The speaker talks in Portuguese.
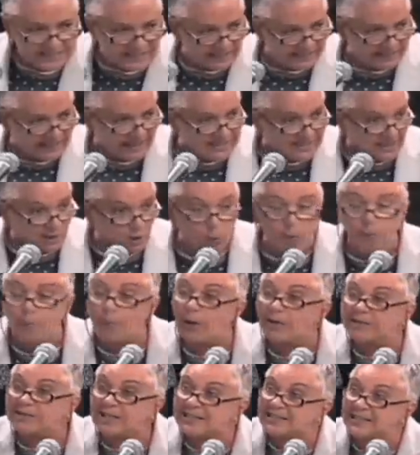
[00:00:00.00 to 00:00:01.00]
Essa casa não
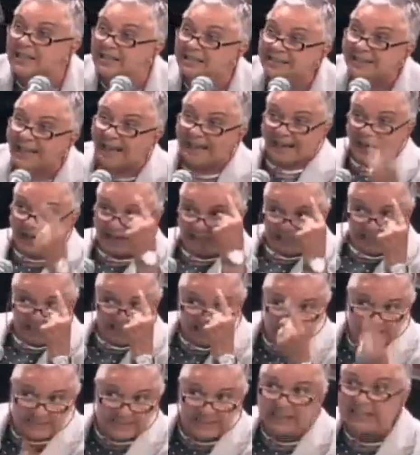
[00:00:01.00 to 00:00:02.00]
pode aceitar a
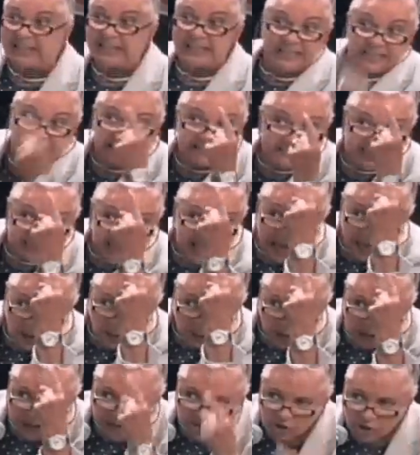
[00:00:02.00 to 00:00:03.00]

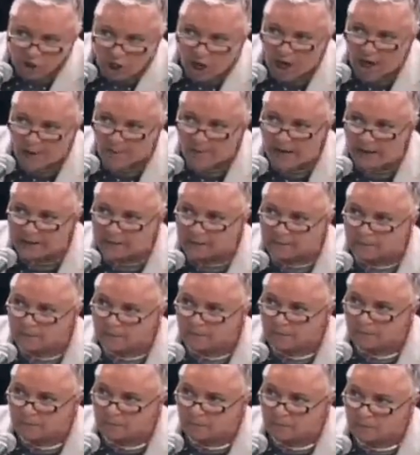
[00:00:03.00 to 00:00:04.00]
inscrição desse homem,
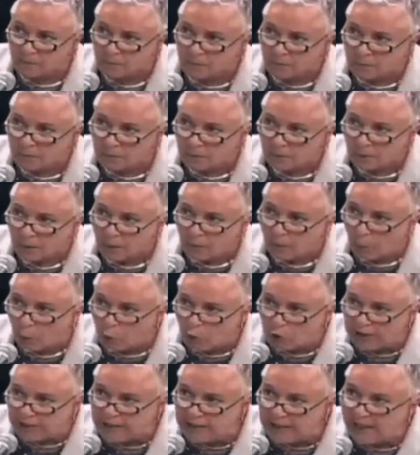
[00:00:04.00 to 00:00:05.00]

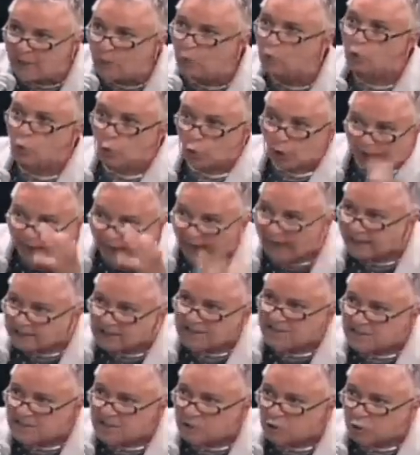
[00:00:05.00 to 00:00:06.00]
porque eu, o
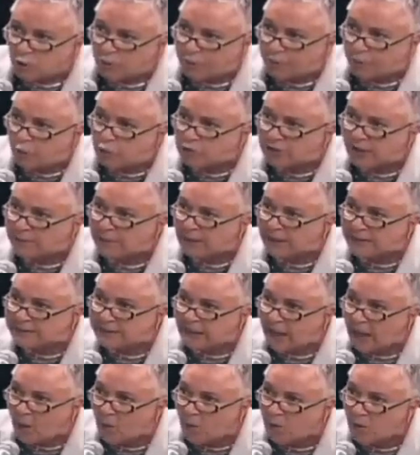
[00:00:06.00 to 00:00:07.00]
requisito
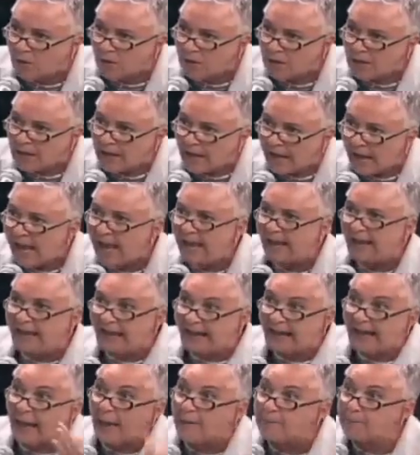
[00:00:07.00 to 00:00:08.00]
fundamental é
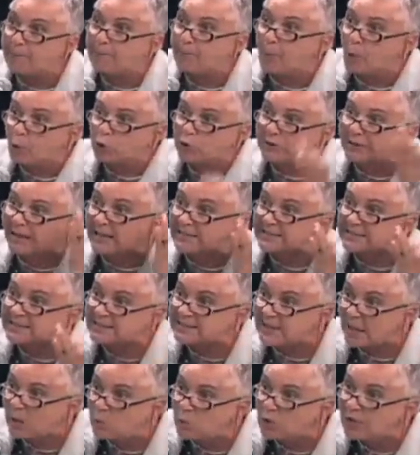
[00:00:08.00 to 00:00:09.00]

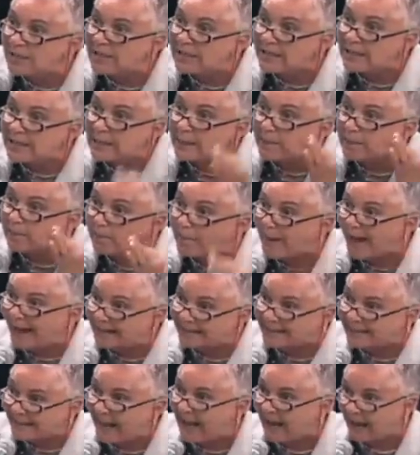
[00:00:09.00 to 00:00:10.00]
reputação
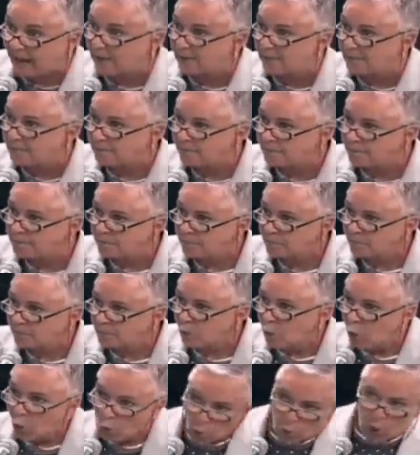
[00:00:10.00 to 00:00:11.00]
ilibada.
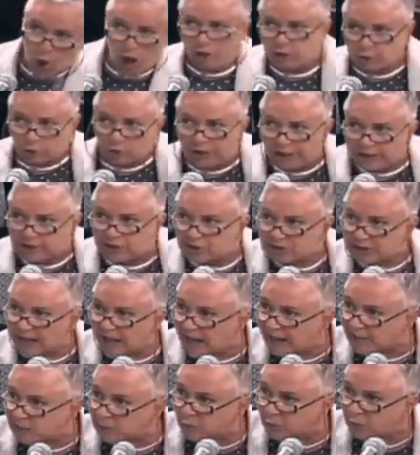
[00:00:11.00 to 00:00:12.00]
O outro
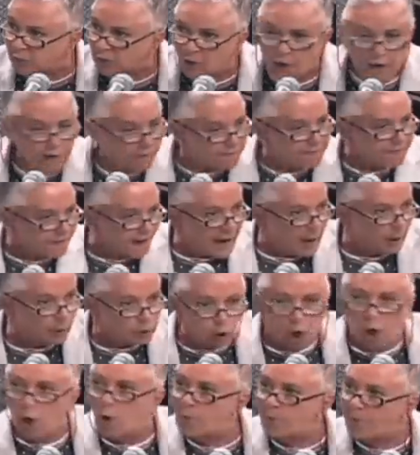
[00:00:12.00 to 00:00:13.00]
candidato
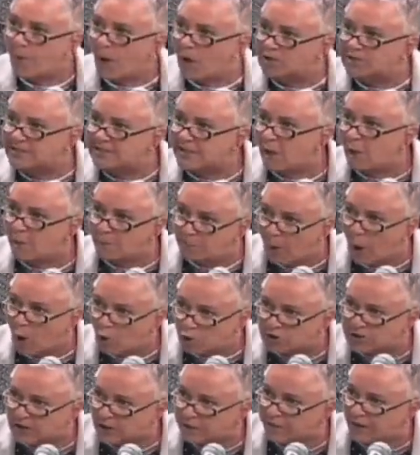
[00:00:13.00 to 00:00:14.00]
fraudou o Bolsa,
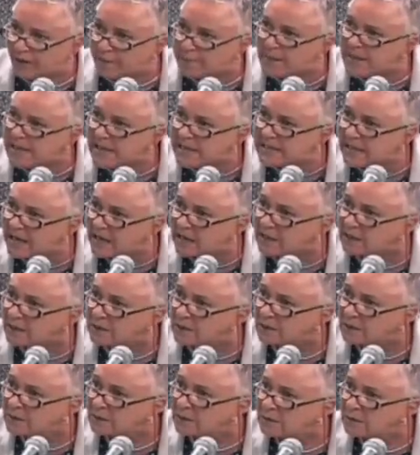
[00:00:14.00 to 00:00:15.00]
Bolsa Família.